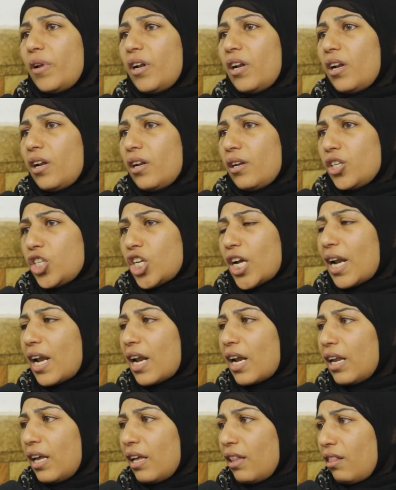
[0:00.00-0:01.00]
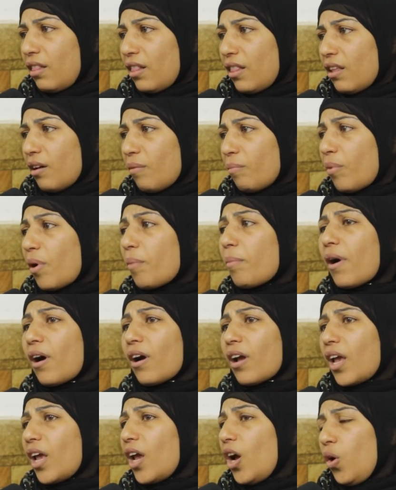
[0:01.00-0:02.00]
بالشلاليت
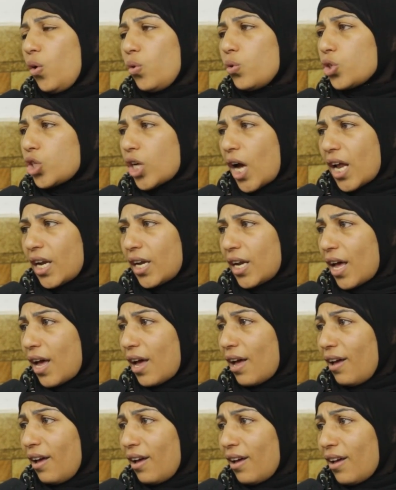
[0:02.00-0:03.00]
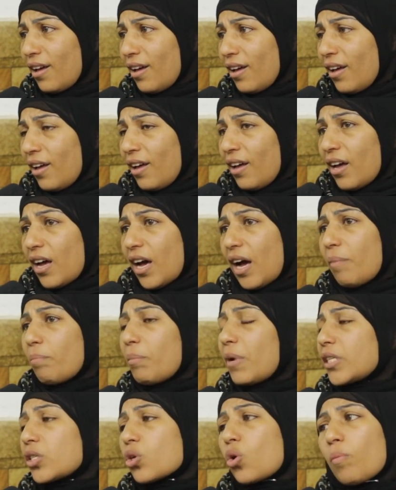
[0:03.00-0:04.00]
بابا جه يحوش عنها اما
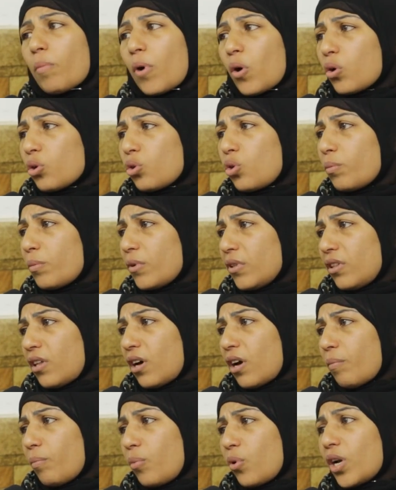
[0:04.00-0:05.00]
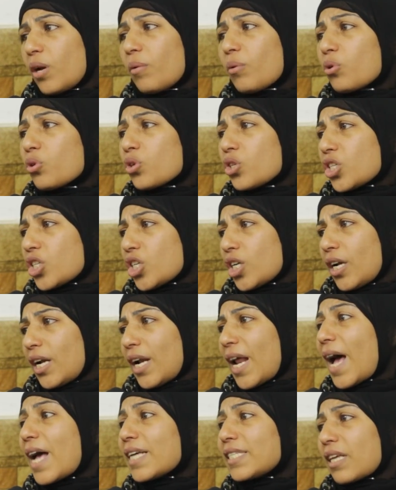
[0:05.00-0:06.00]
ماسكه موتهم الضرب وانا ما كنتش
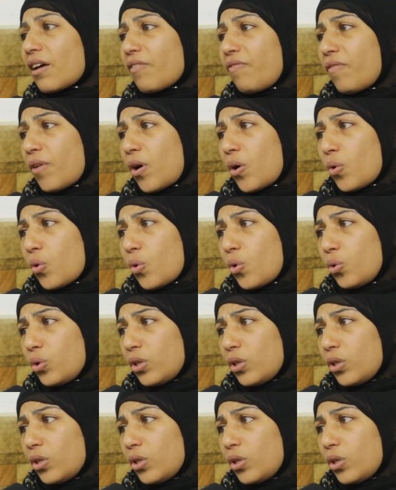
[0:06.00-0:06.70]
ضرب ابوه